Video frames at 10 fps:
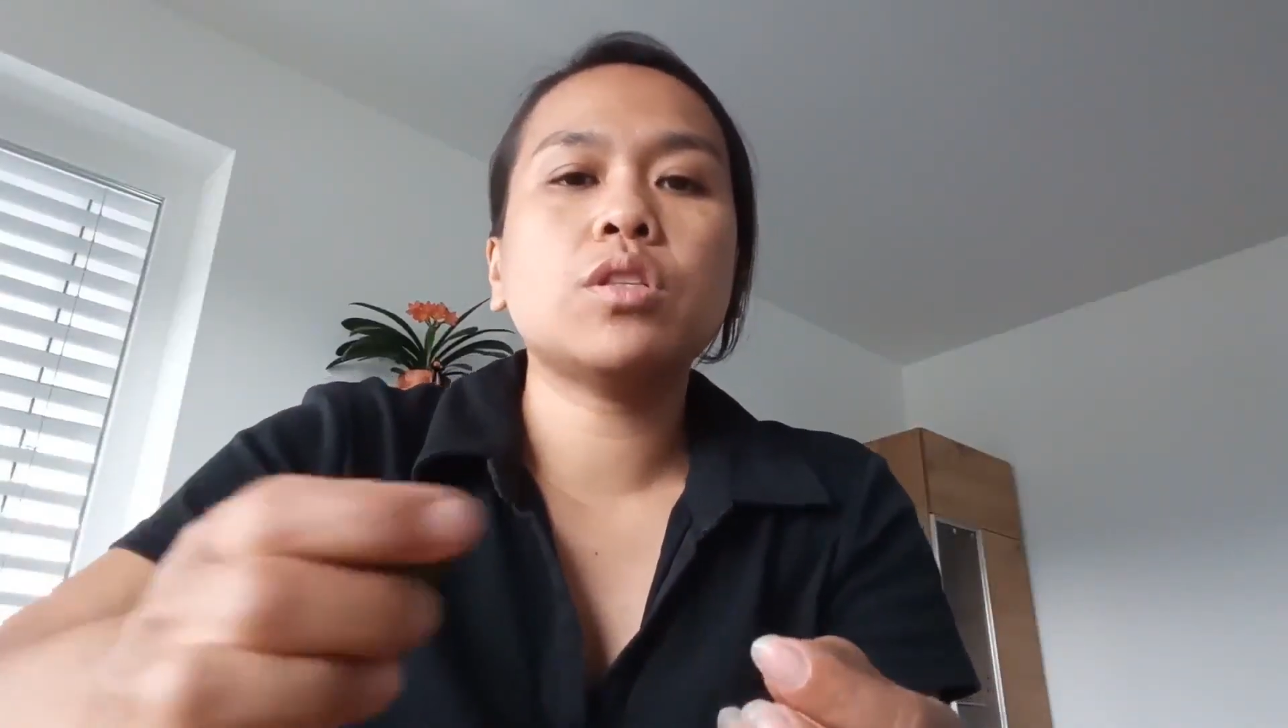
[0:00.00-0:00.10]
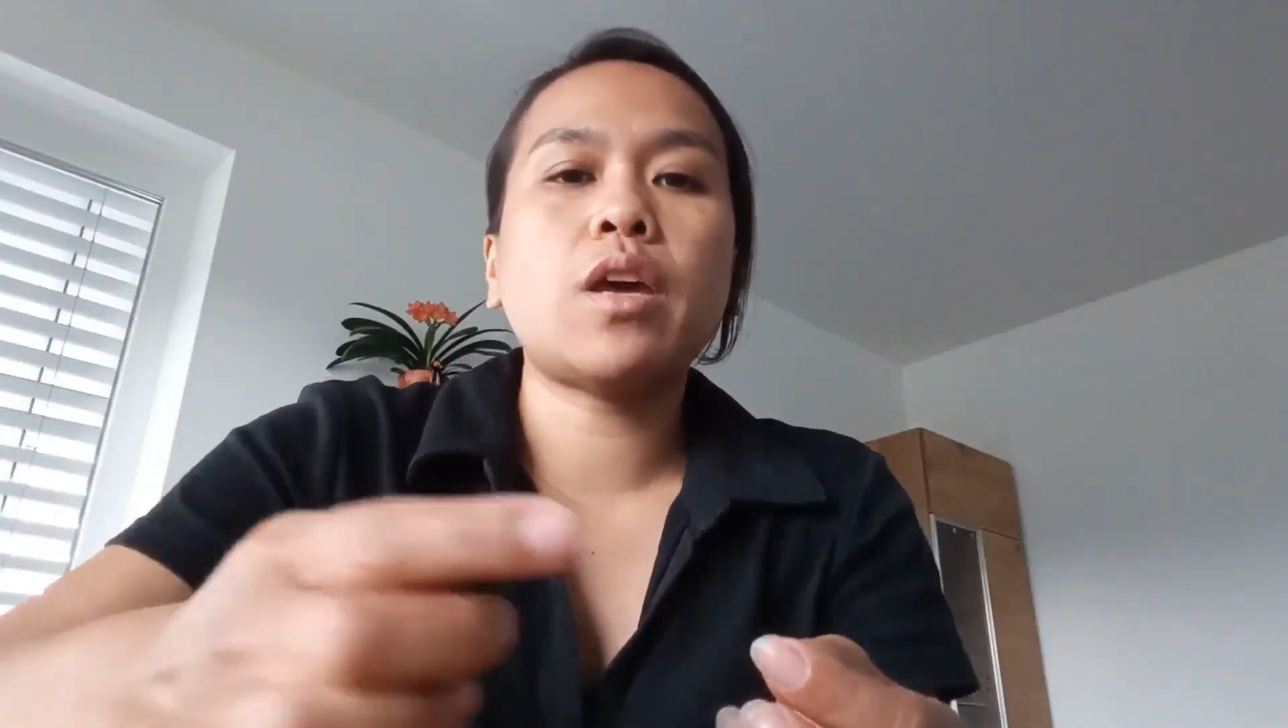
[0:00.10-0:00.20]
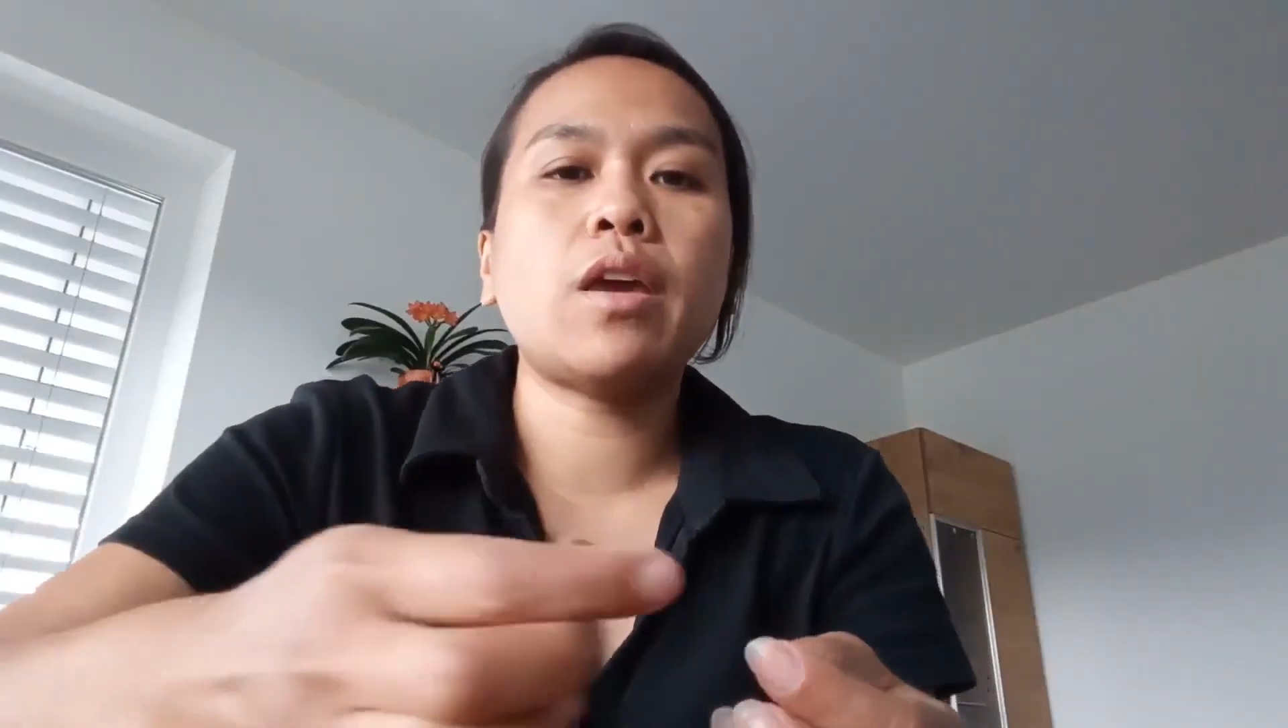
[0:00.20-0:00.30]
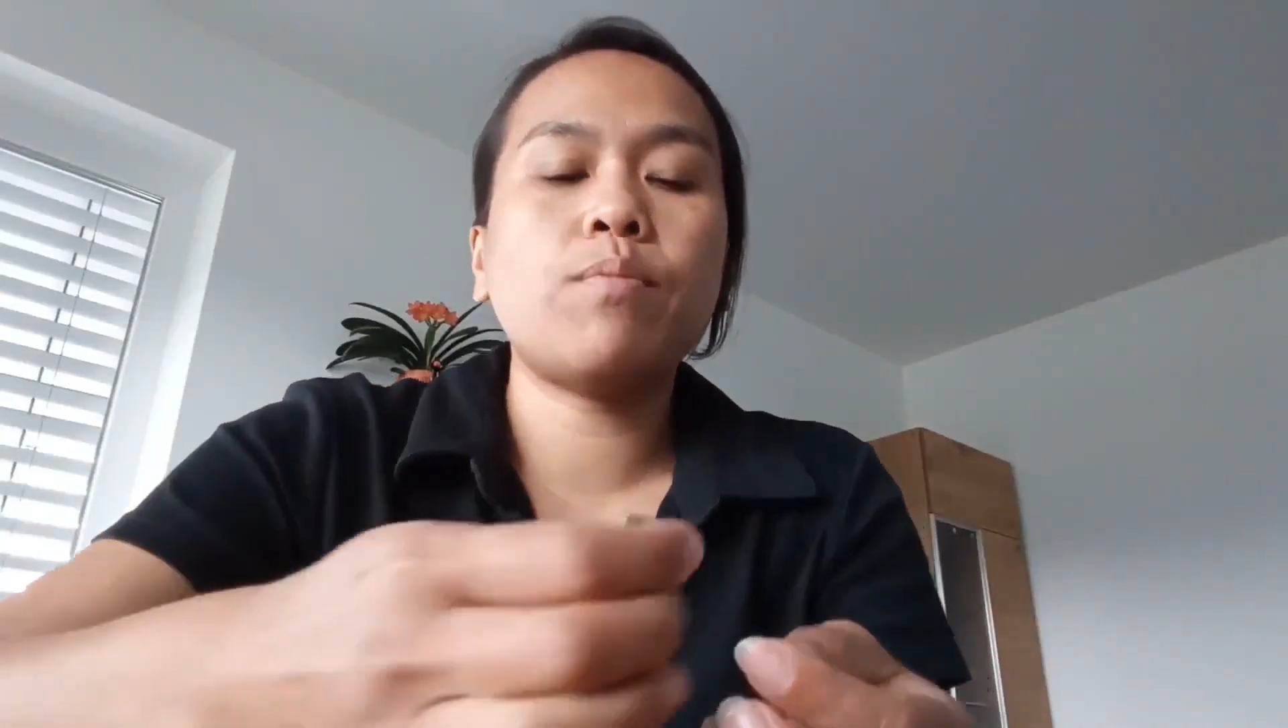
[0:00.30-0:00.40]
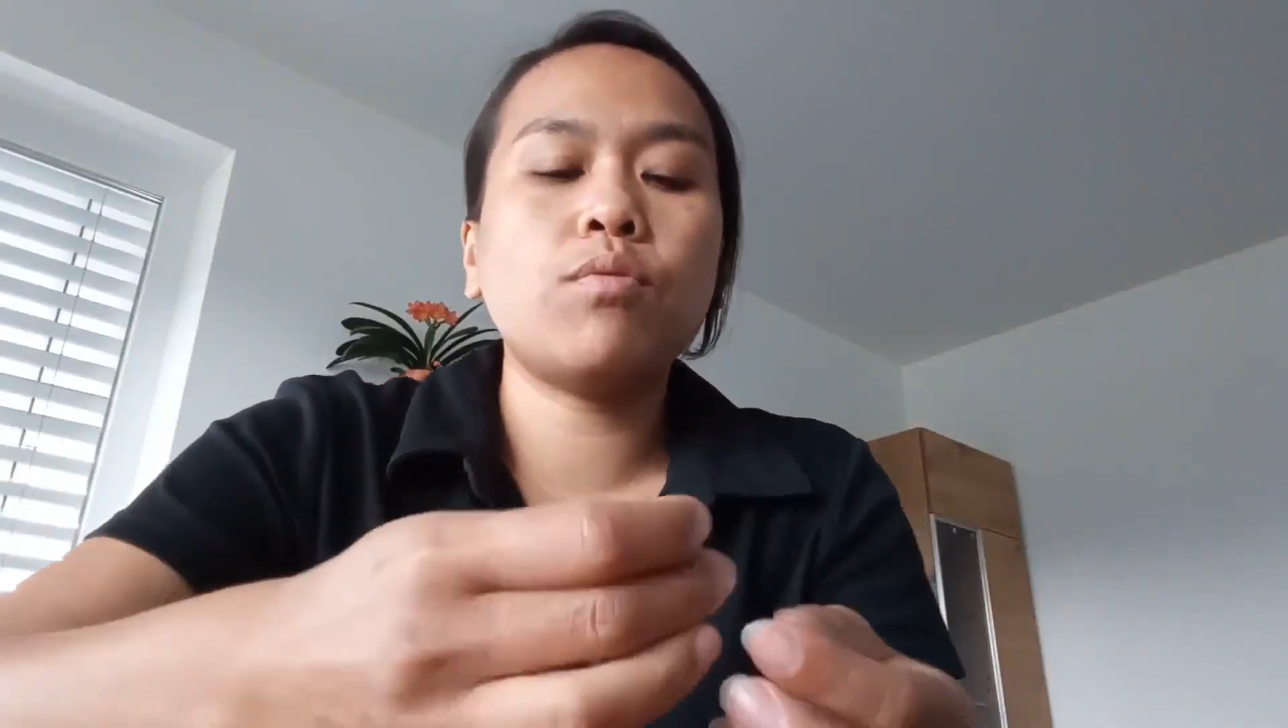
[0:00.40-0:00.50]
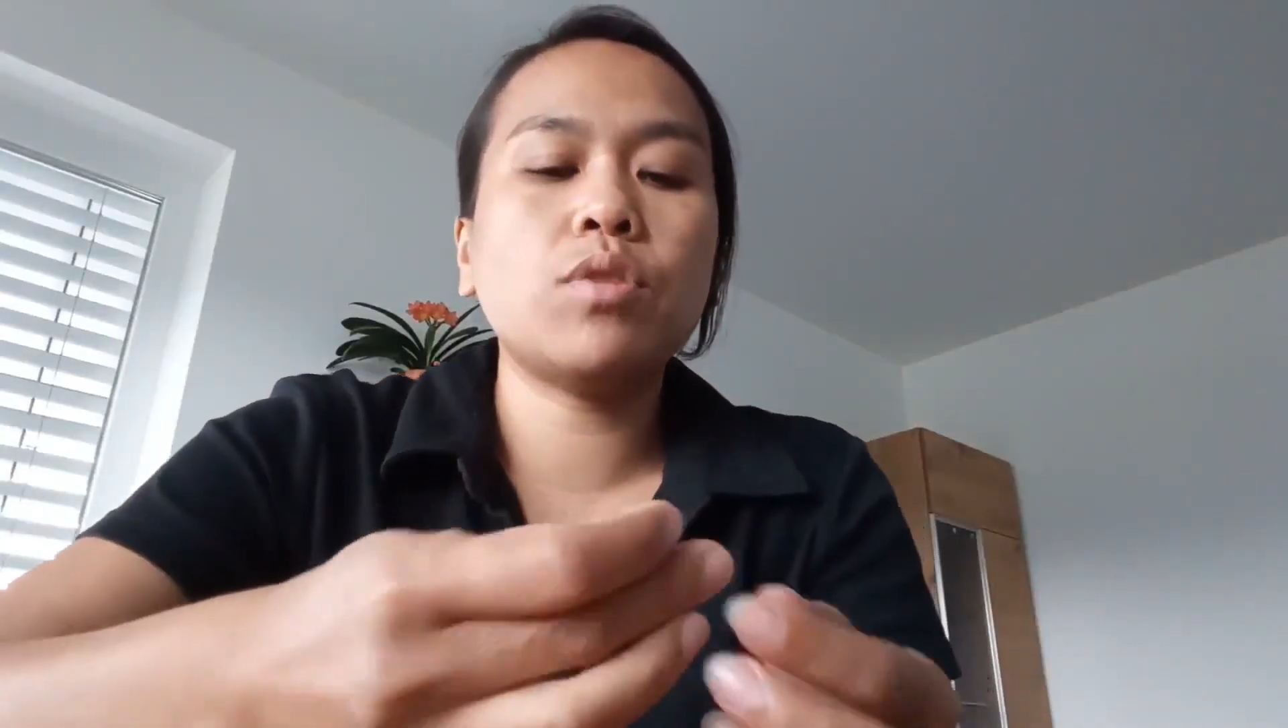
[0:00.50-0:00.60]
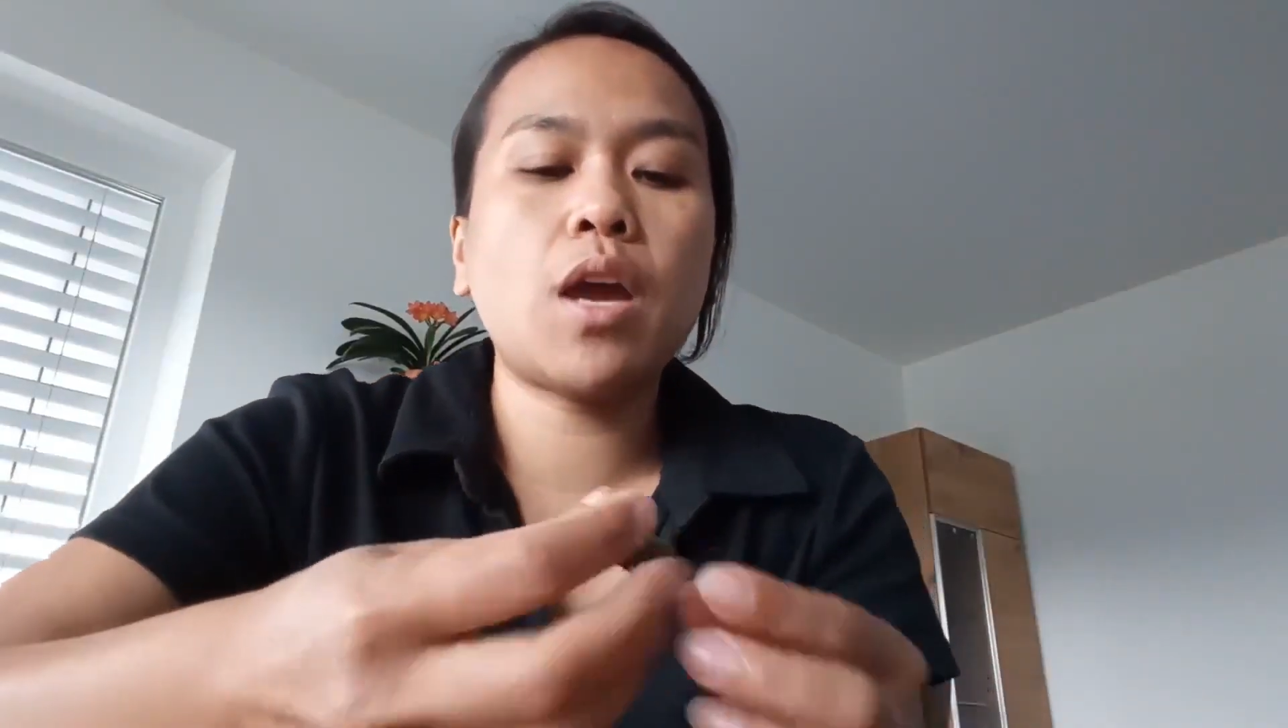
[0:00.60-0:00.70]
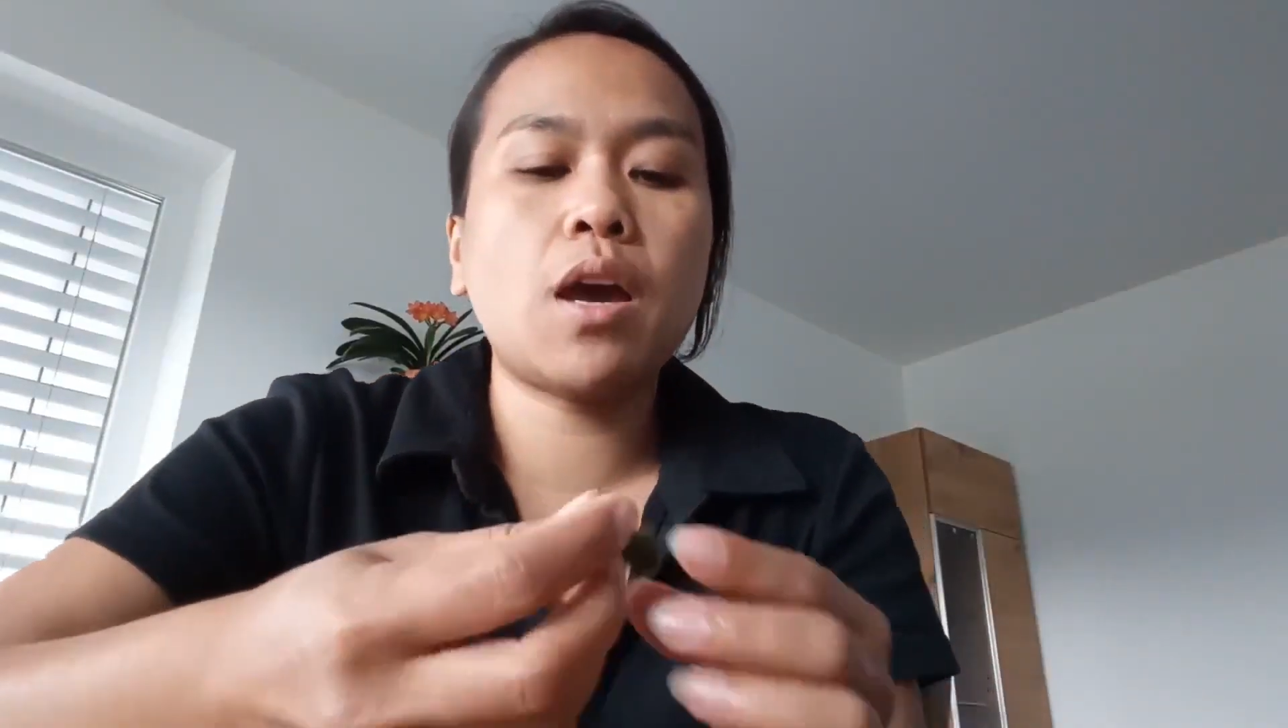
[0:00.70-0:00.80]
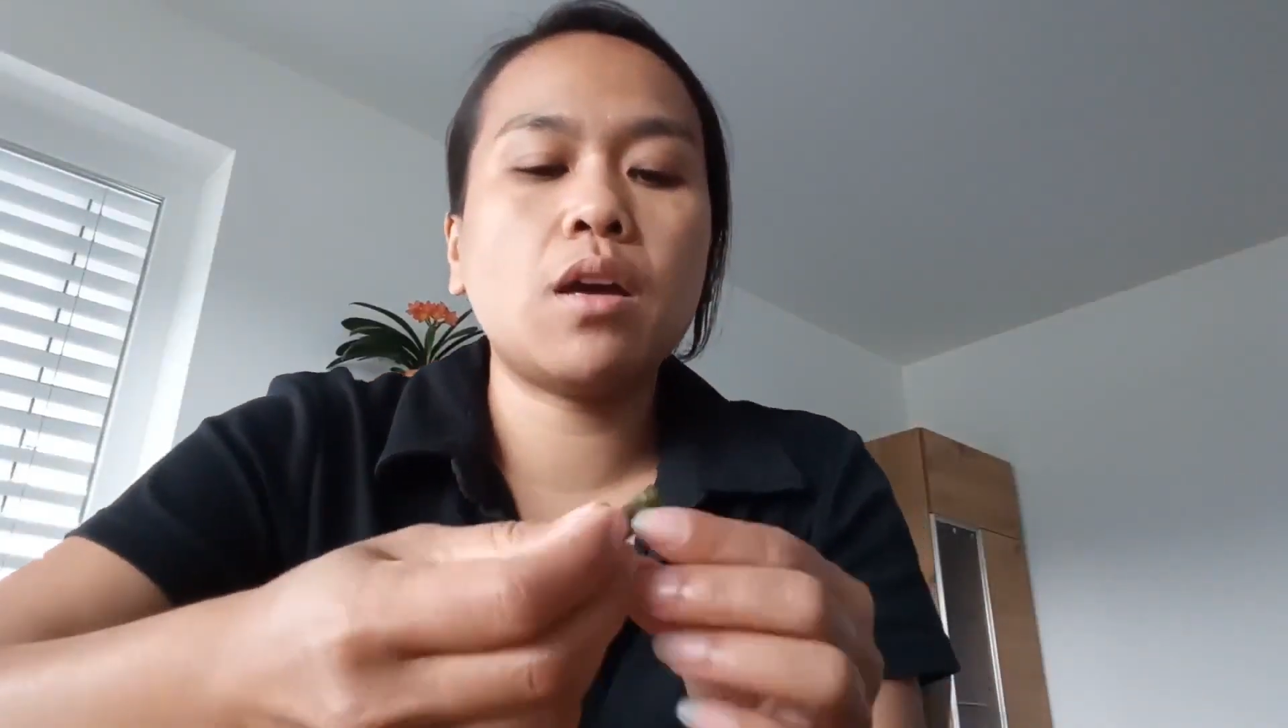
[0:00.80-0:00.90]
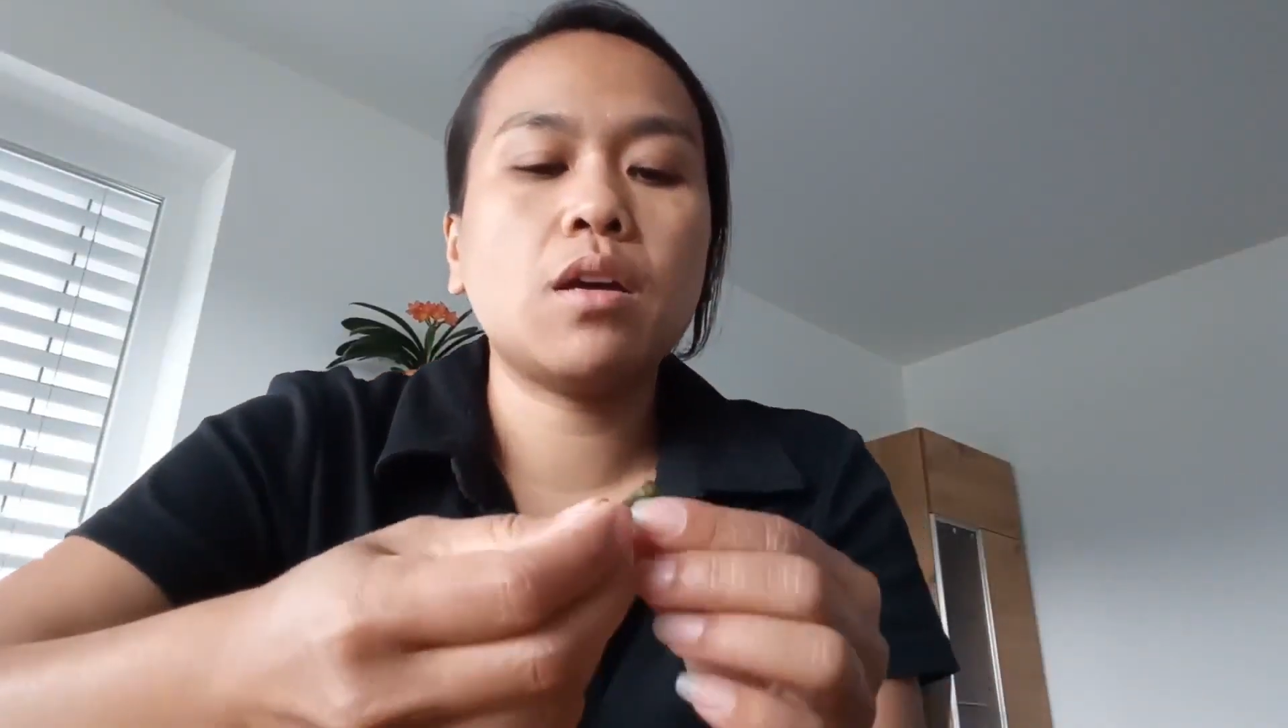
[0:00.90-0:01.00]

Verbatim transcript: saya punya